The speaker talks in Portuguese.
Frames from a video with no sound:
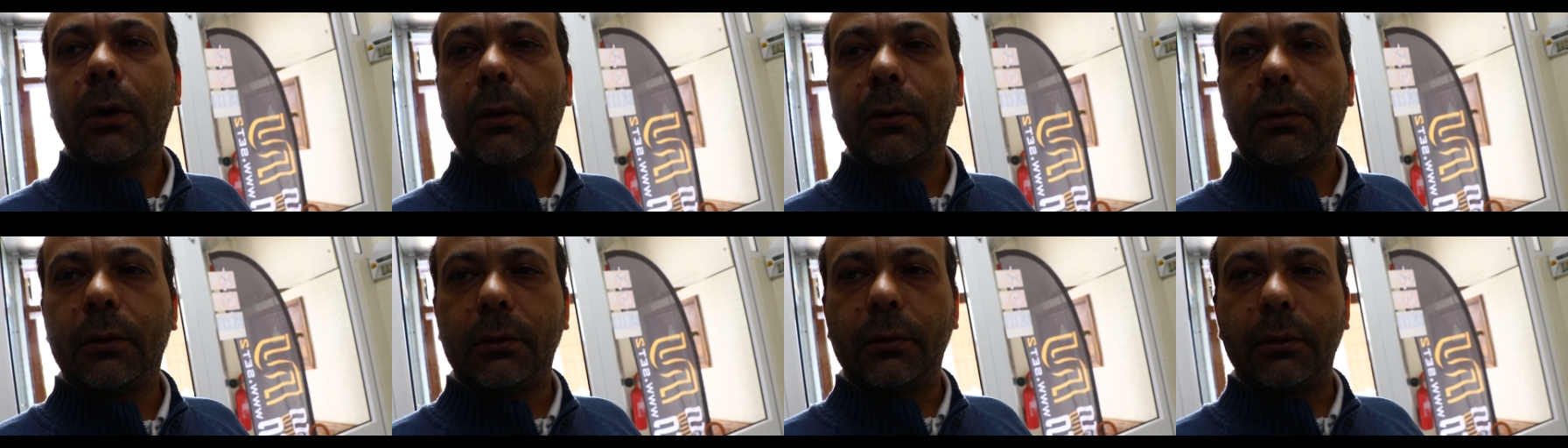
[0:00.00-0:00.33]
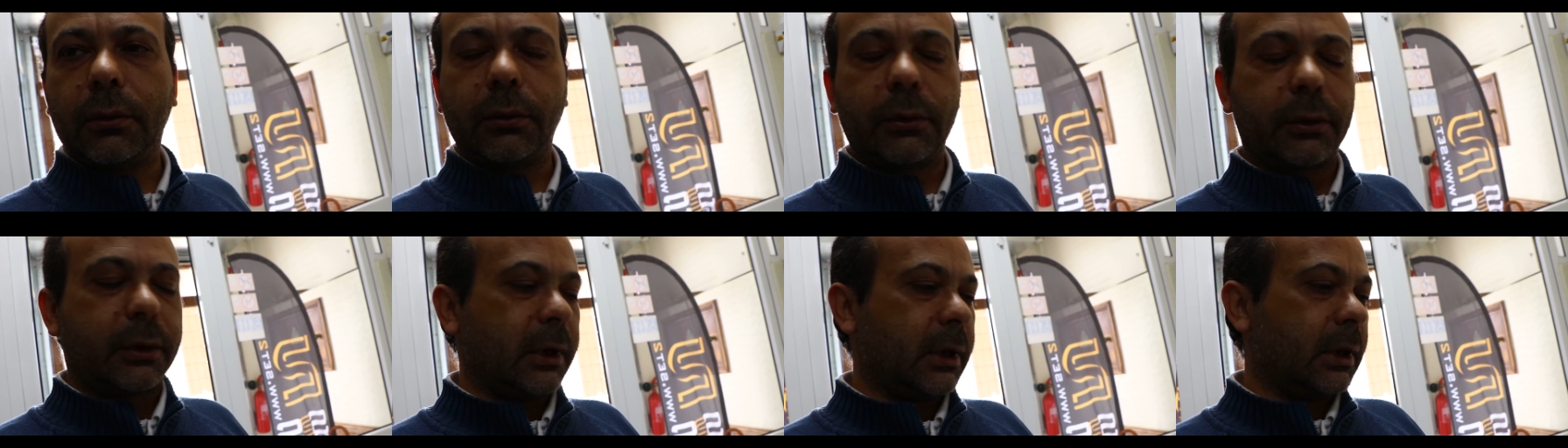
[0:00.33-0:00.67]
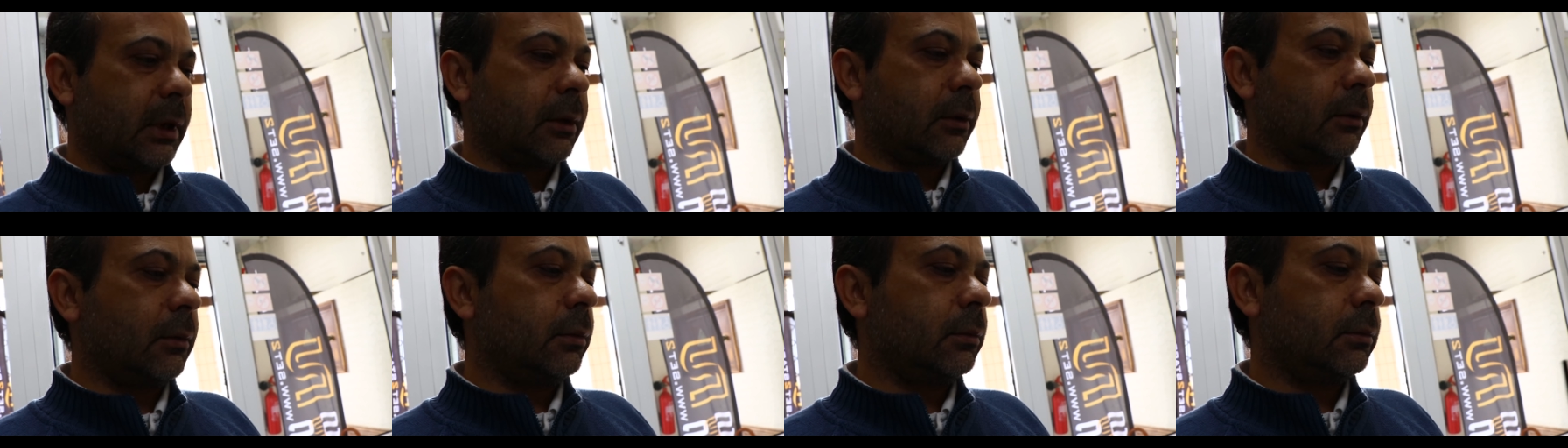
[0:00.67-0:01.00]
o
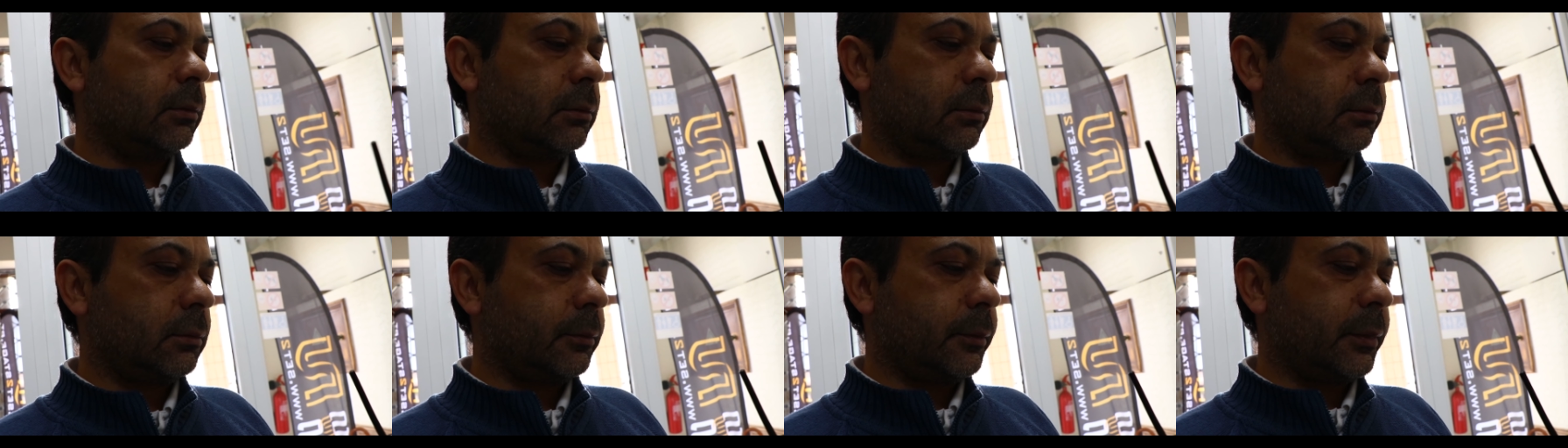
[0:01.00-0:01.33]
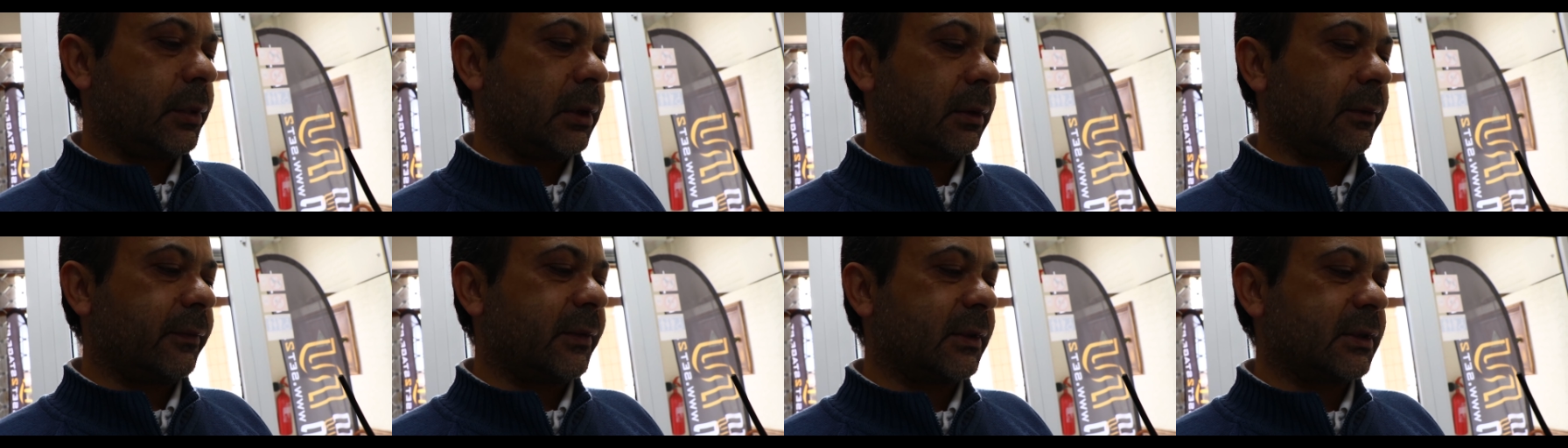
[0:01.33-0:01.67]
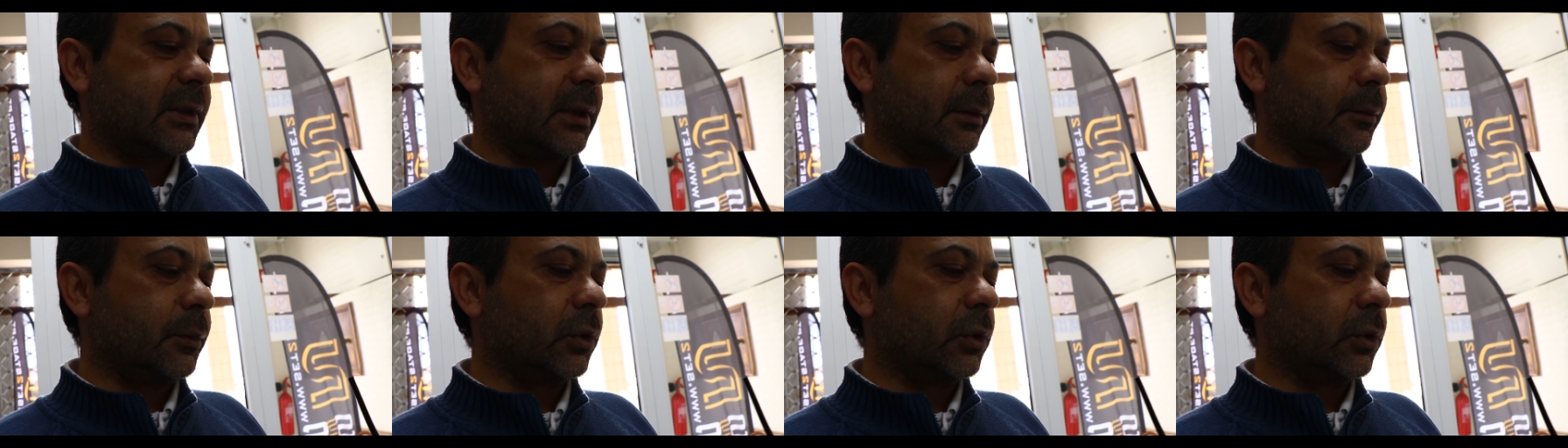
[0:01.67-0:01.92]
dedo pelo fazer